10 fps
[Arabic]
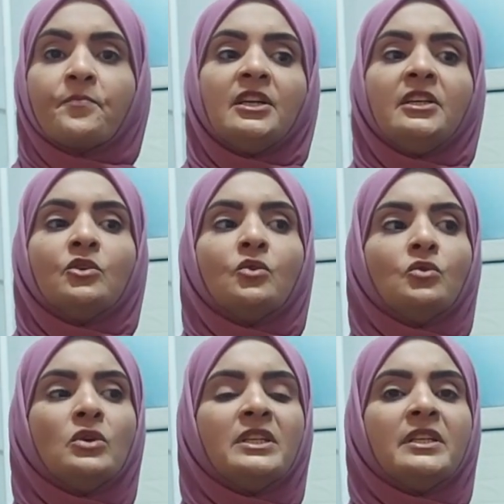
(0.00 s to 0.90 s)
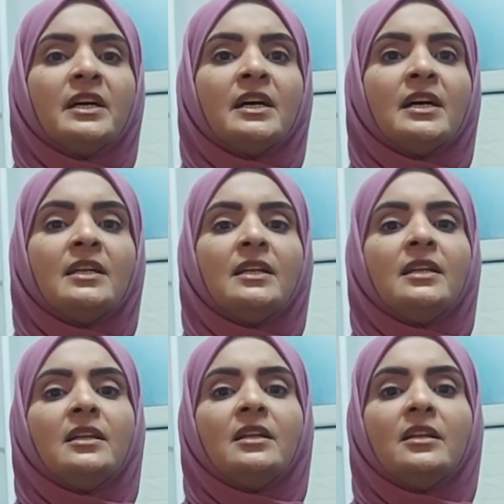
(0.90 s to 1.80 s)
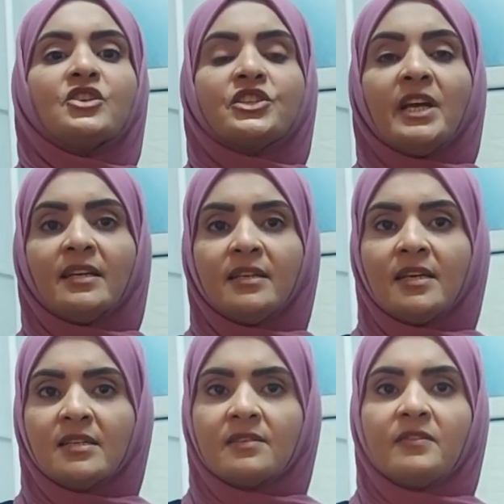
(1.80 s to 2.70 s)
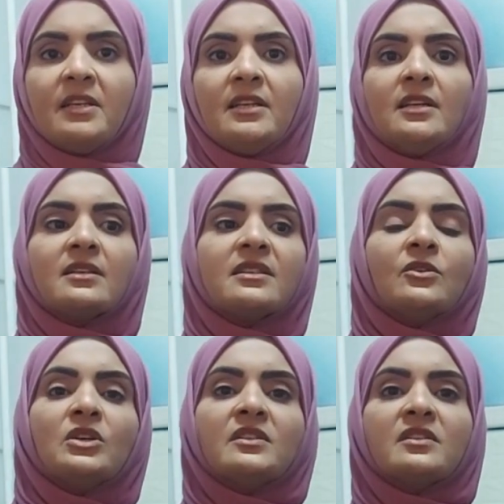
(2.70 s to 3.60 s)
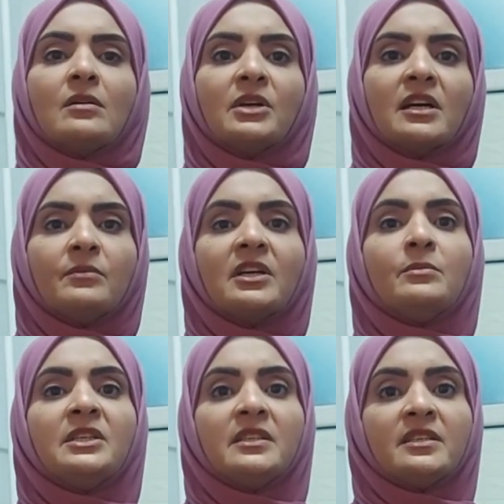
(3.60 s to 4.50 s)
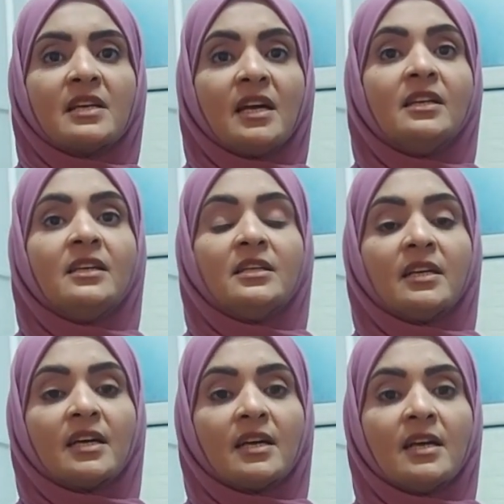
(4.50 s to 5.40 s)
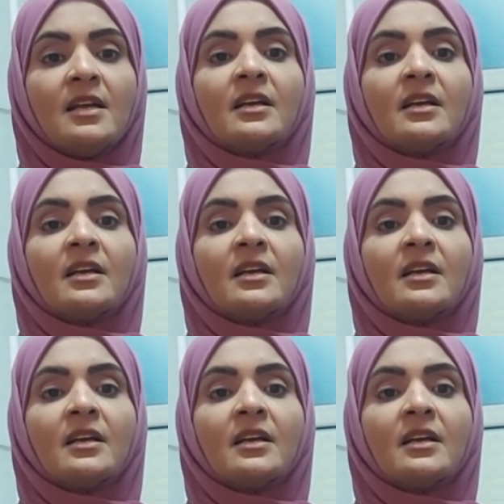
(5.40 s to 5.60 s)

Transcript: خلينا نقول ان الاجتهادات في السنوات السابقه من قبل النساء اللي هن